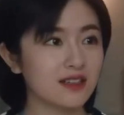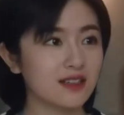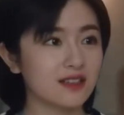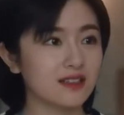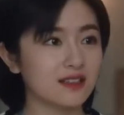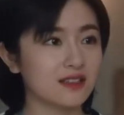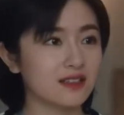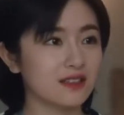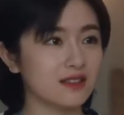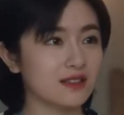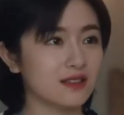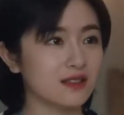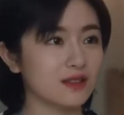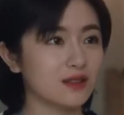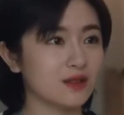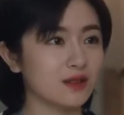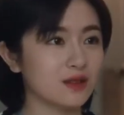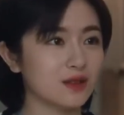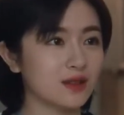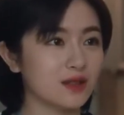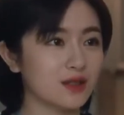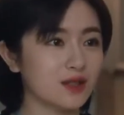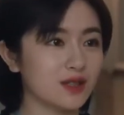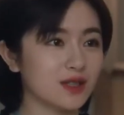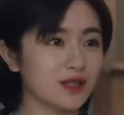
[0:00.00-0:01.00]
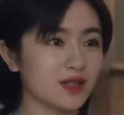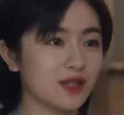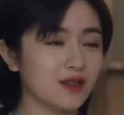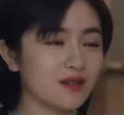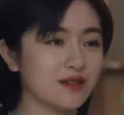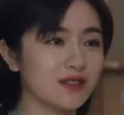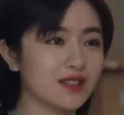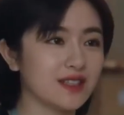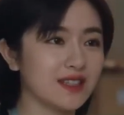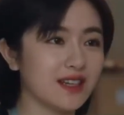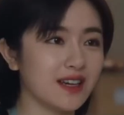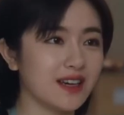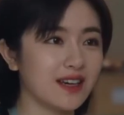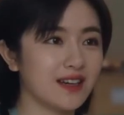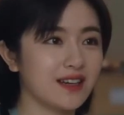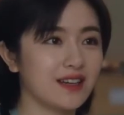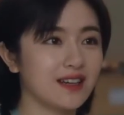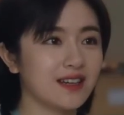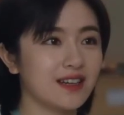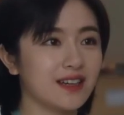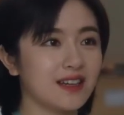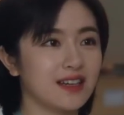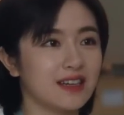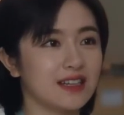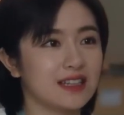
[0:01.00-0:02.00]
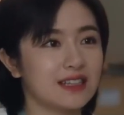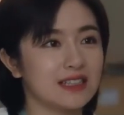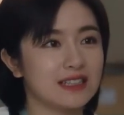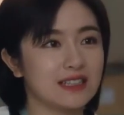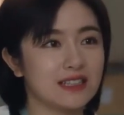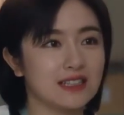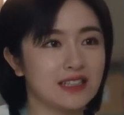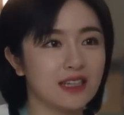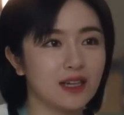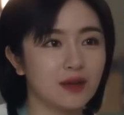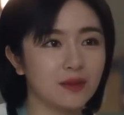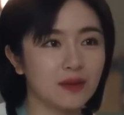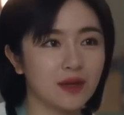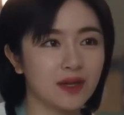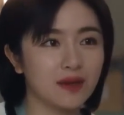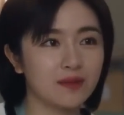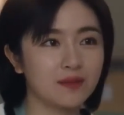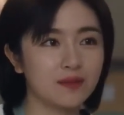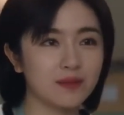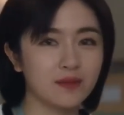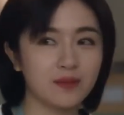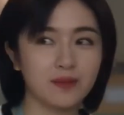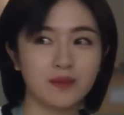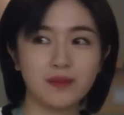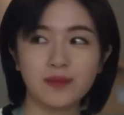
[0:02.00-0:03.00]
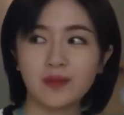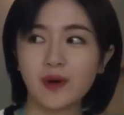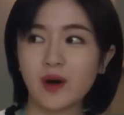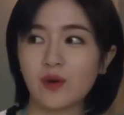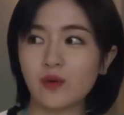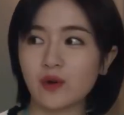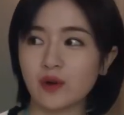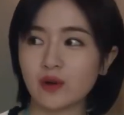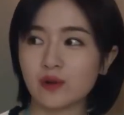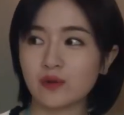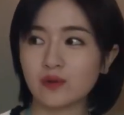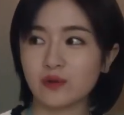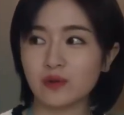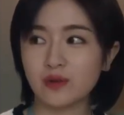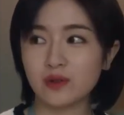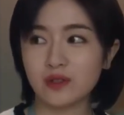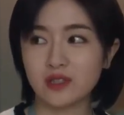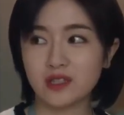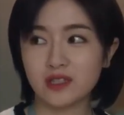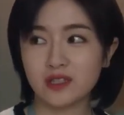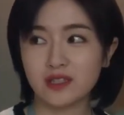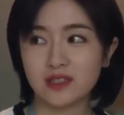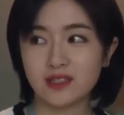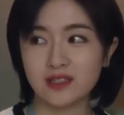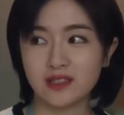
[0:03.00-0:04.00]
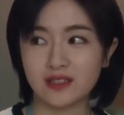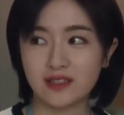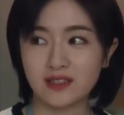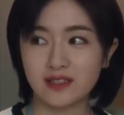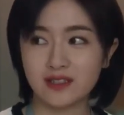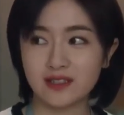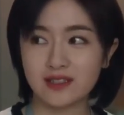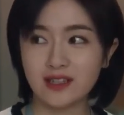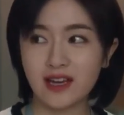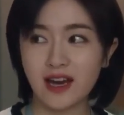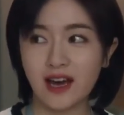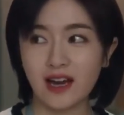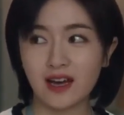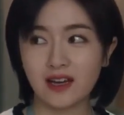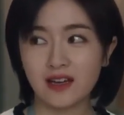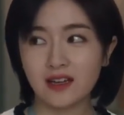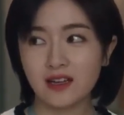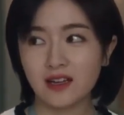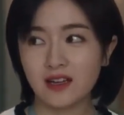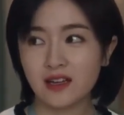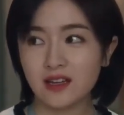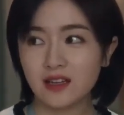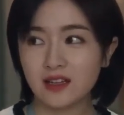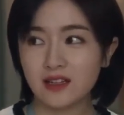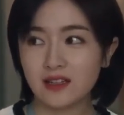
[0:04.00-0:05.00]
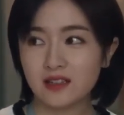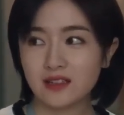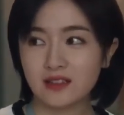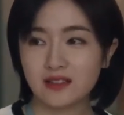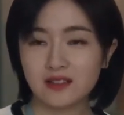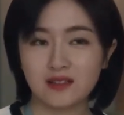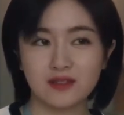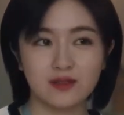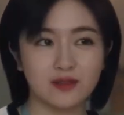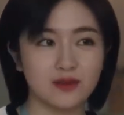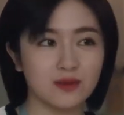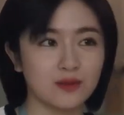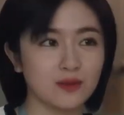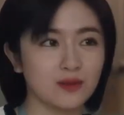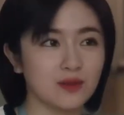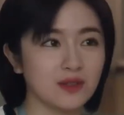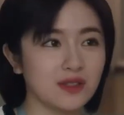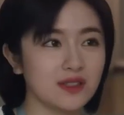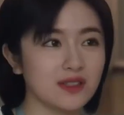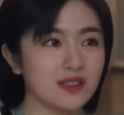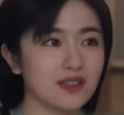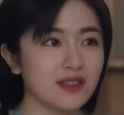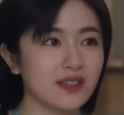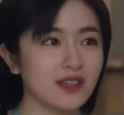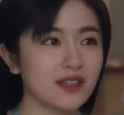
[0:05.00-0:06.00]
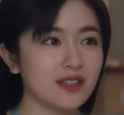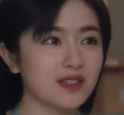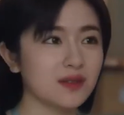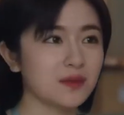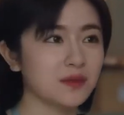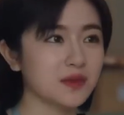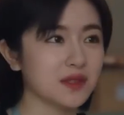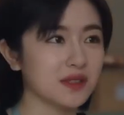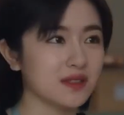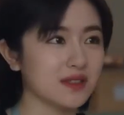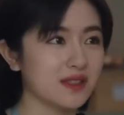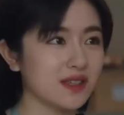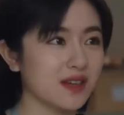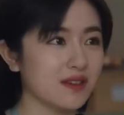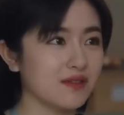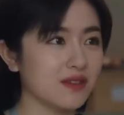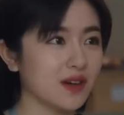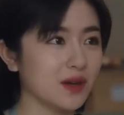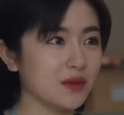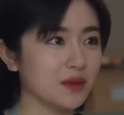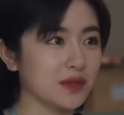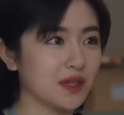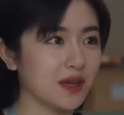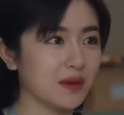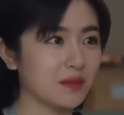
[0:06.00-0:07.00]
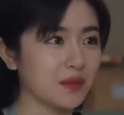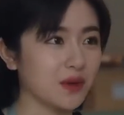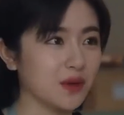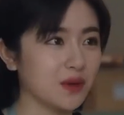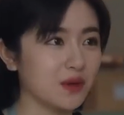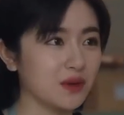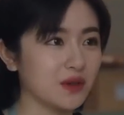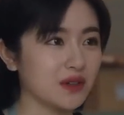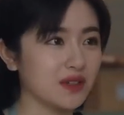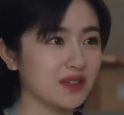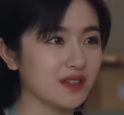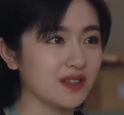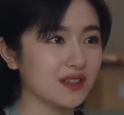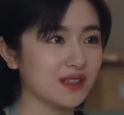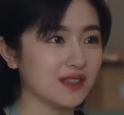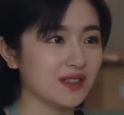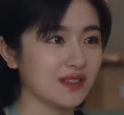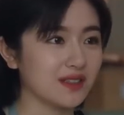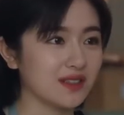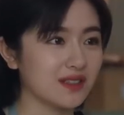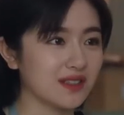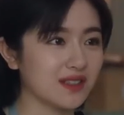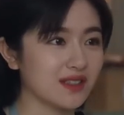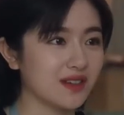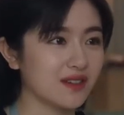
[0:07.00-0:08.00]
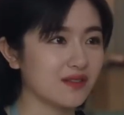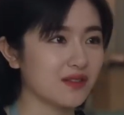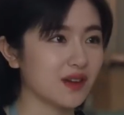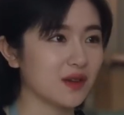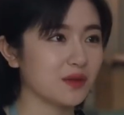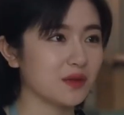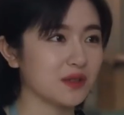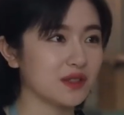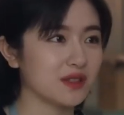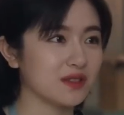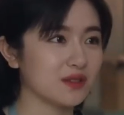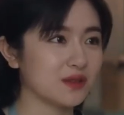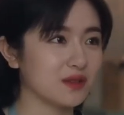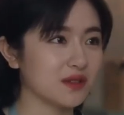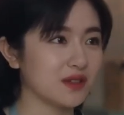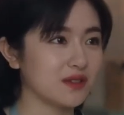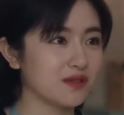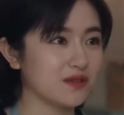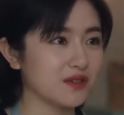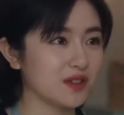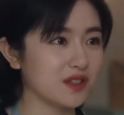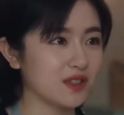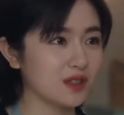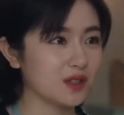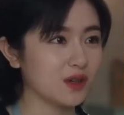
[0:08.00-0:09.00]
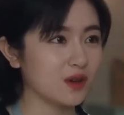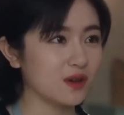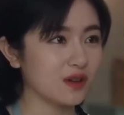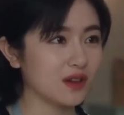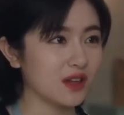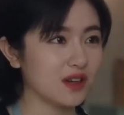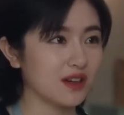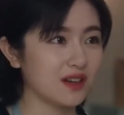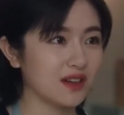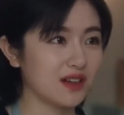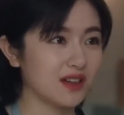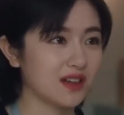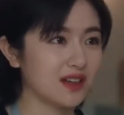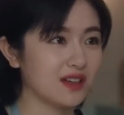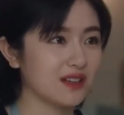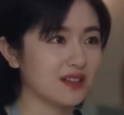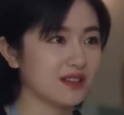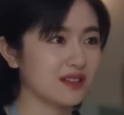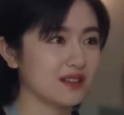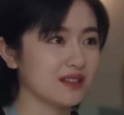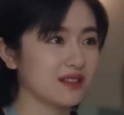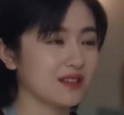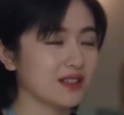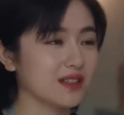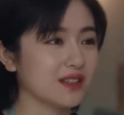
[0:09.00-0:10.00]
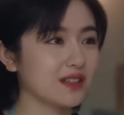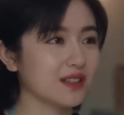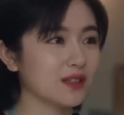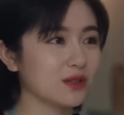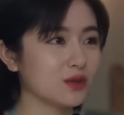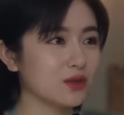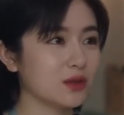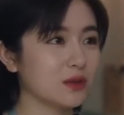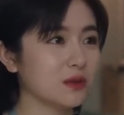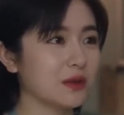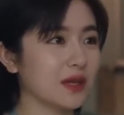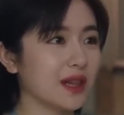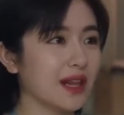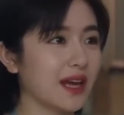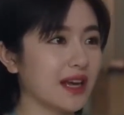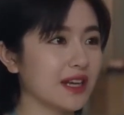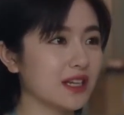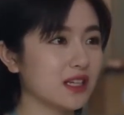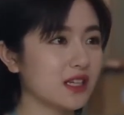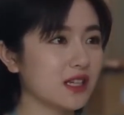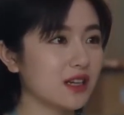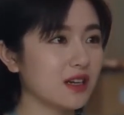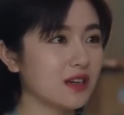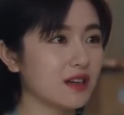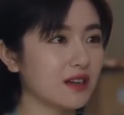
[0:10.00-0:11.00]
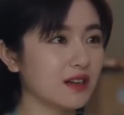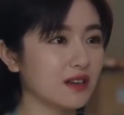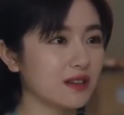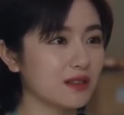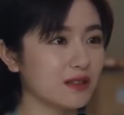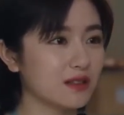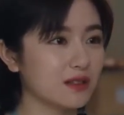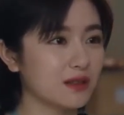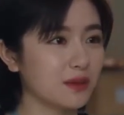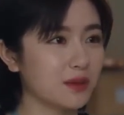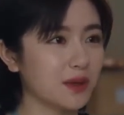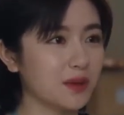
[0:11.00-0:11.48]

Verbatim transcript: 嗯，小薇姐，你要不然帮我跟吴律师请个假？我今天真不能再放我男朋友鸽子了，再放我真就得分手了。你跟他说我来事儿了，特